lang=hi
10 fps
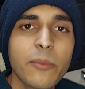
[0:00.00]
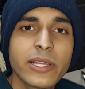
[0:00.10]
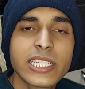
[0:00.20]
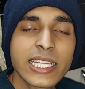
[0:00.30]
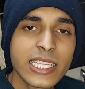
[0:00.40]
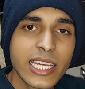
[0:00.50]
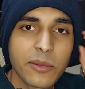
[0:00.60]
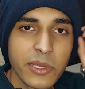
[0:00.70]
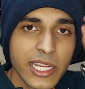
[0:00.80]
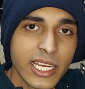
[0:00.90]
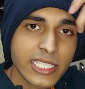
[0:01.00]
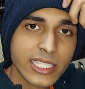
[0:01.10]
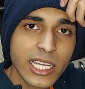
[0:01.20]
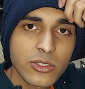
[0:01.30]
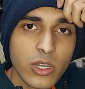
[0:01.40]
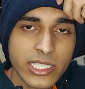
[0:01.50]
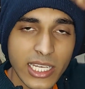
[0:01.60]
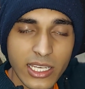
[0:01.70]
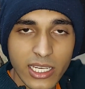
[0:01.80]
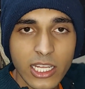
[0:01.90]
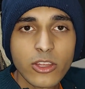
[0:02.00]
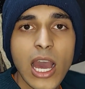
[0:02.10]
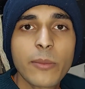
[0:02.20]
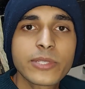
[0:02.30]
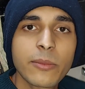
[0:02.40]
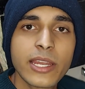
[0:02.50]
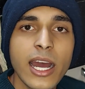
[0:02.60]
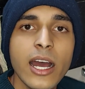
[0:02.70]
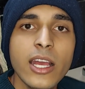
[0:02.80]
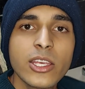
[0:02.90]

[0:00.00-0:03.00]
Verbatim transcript: मैं ज्यादा देर भी नहीं रख सकता इसको ऐसे नहीं तो आप सब है ना